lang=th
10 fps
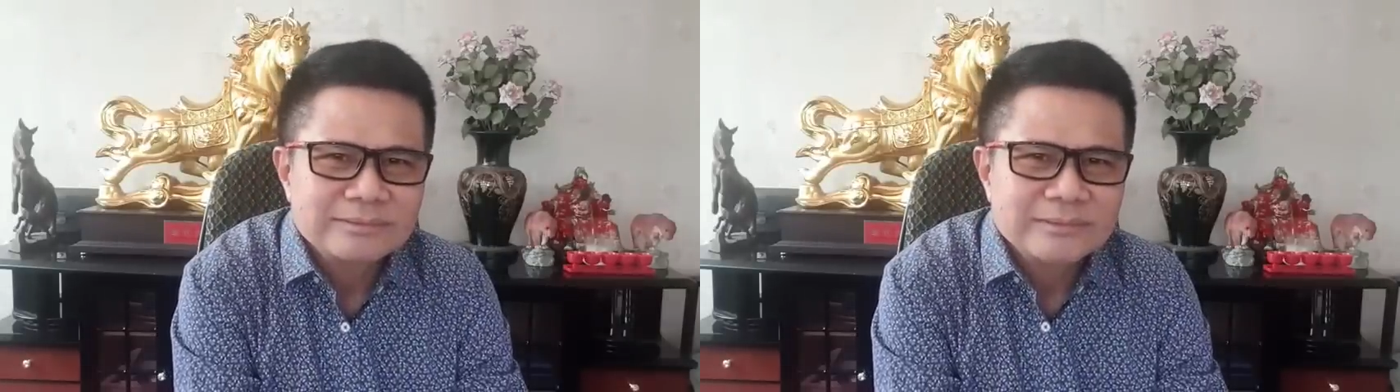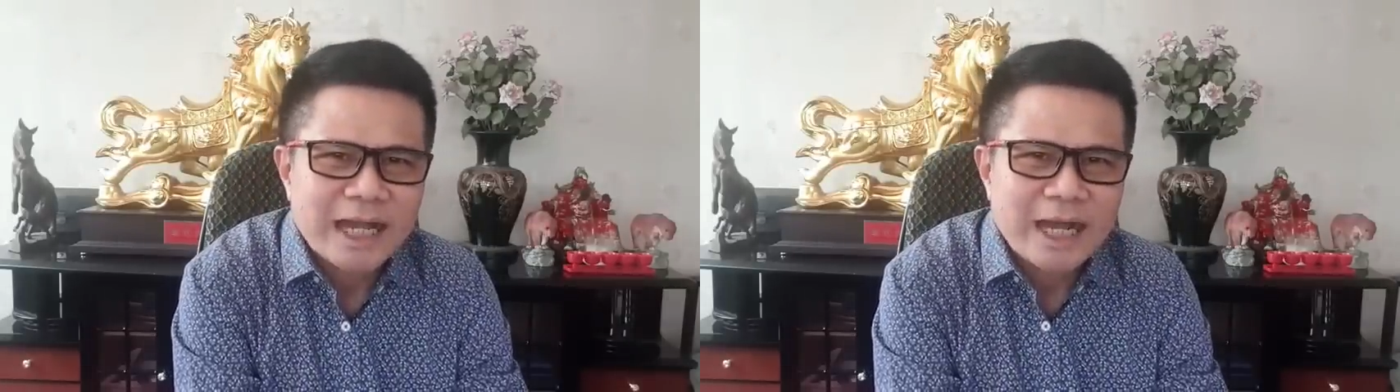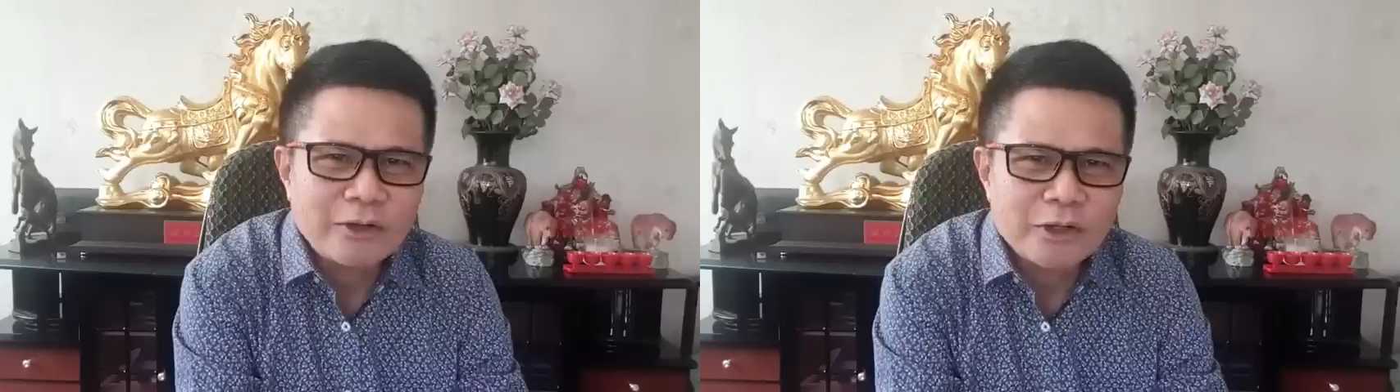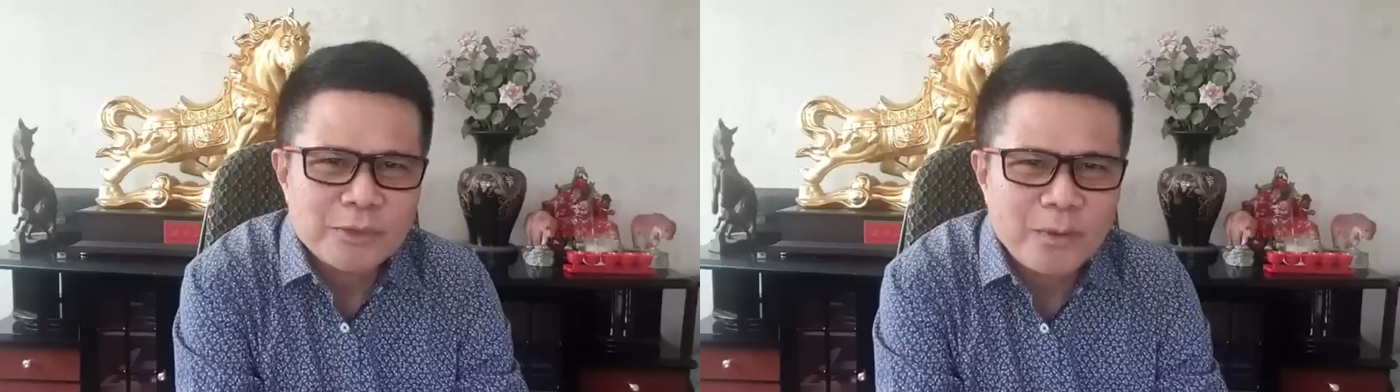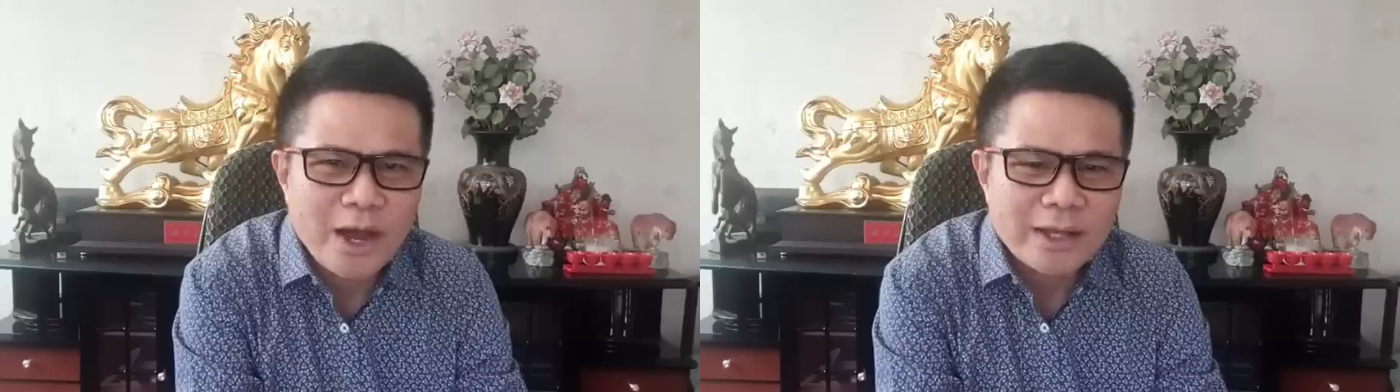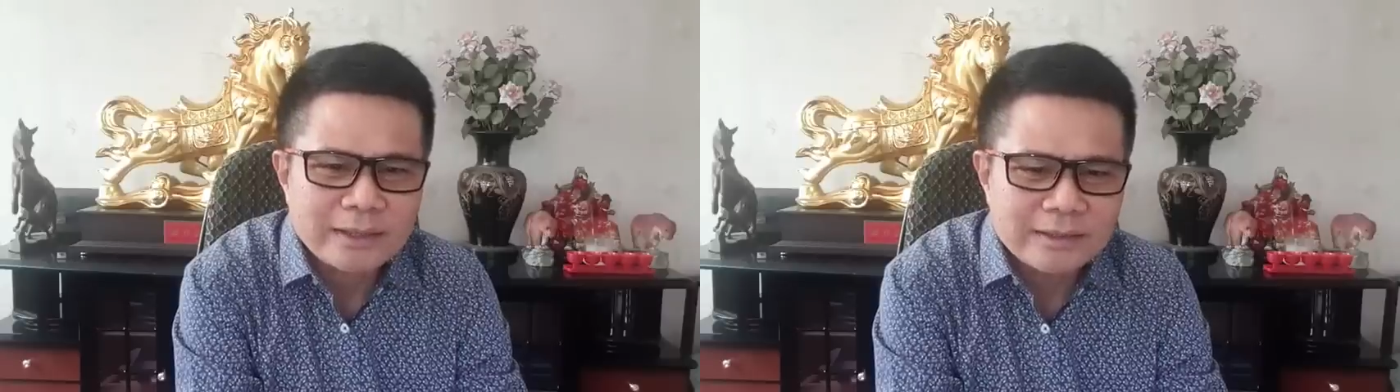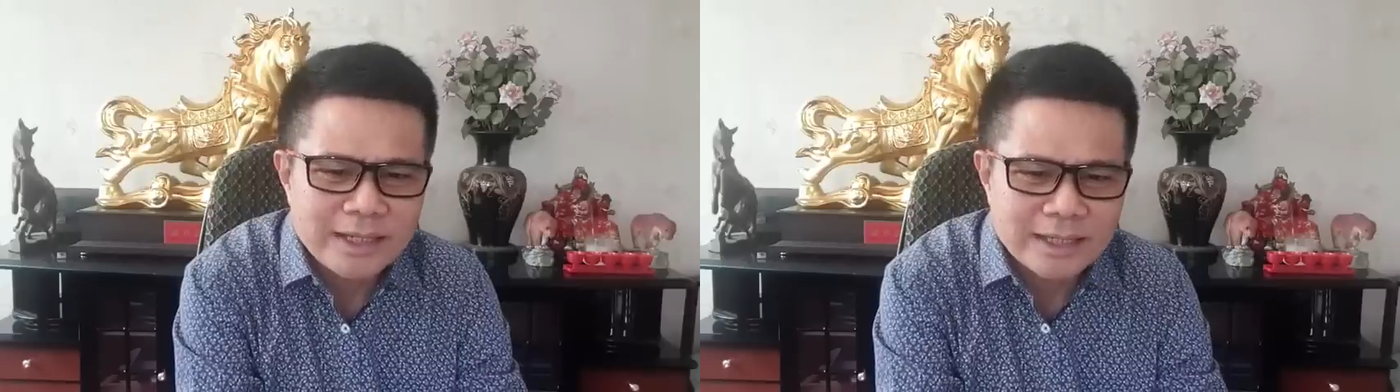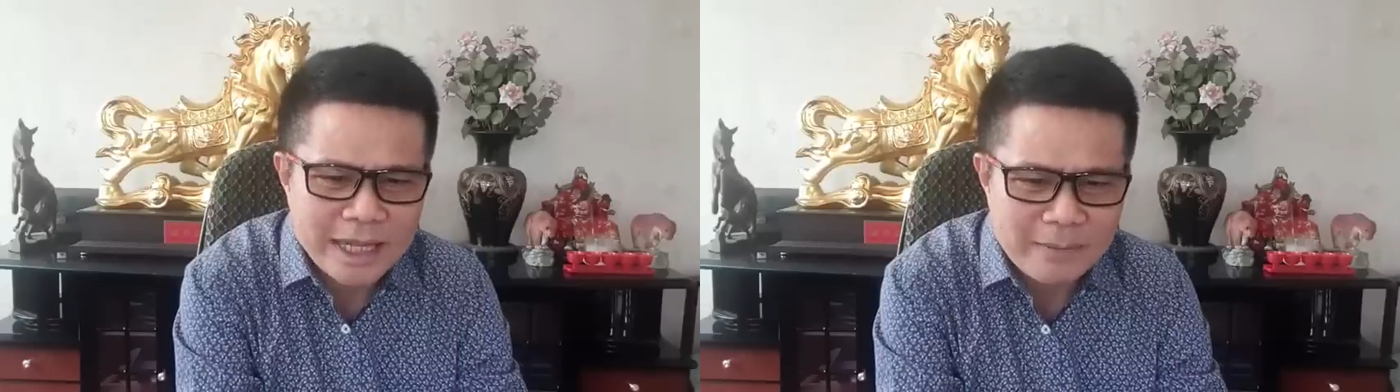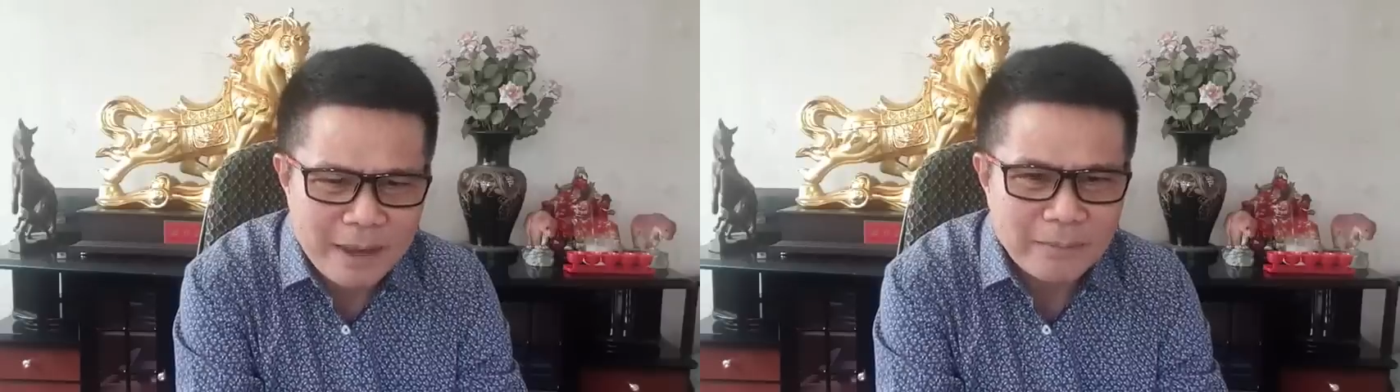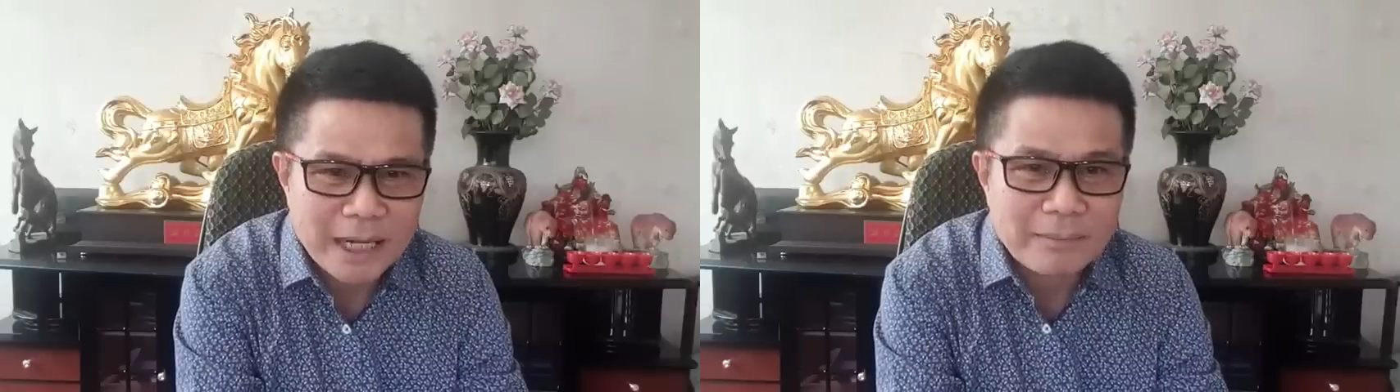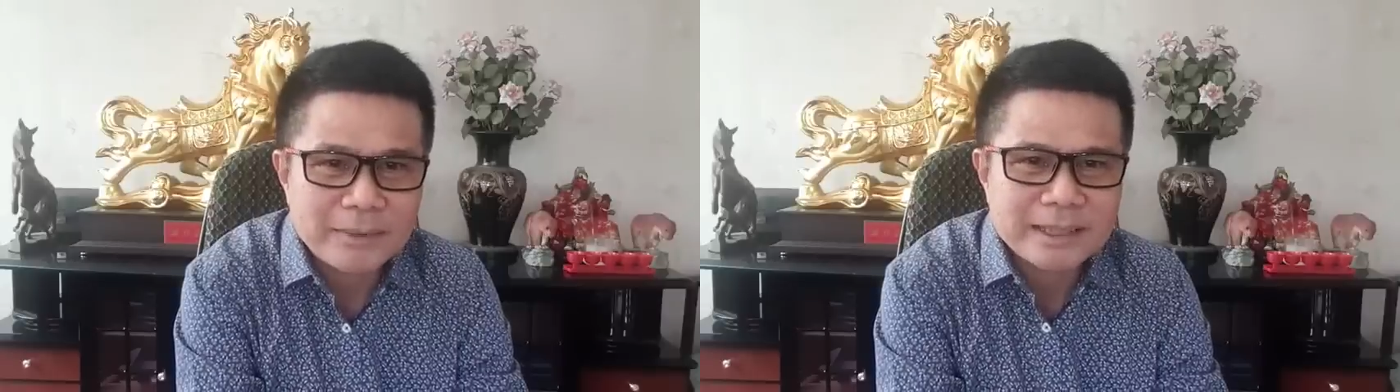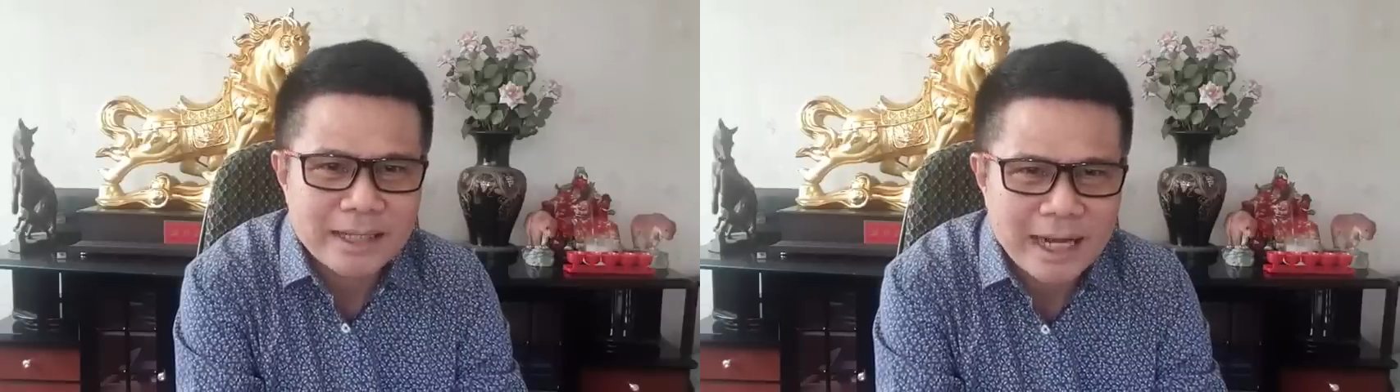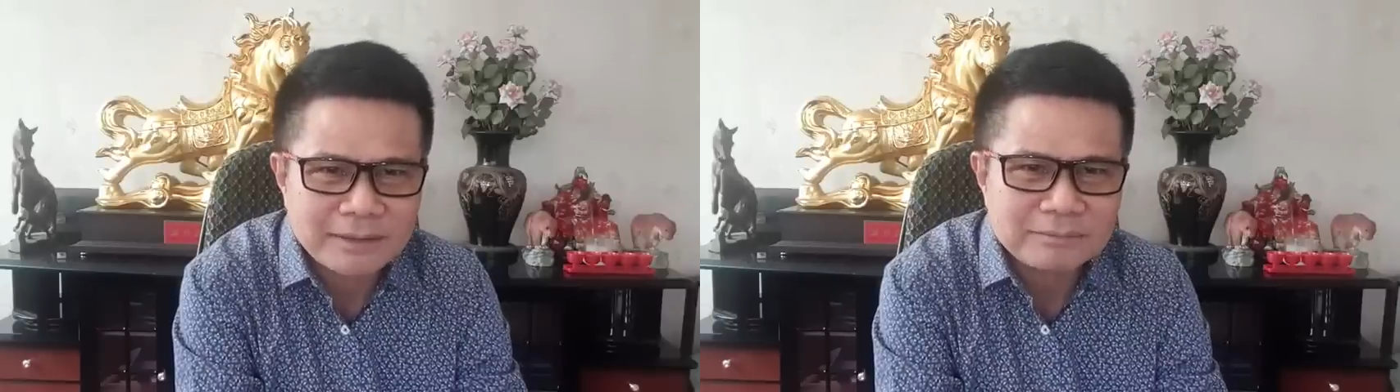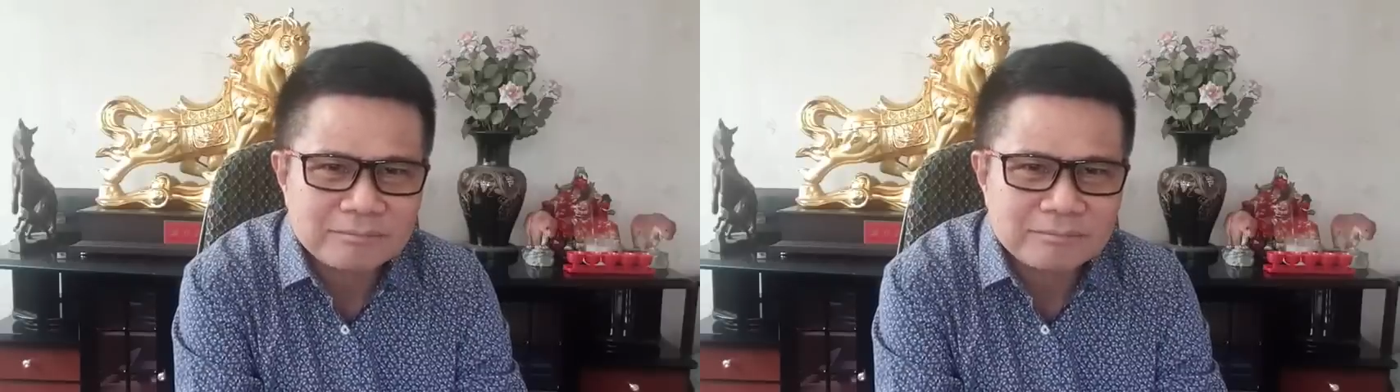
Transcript: นะโดยเฉพาะเรื่องในพรรคพลังประชารัฐ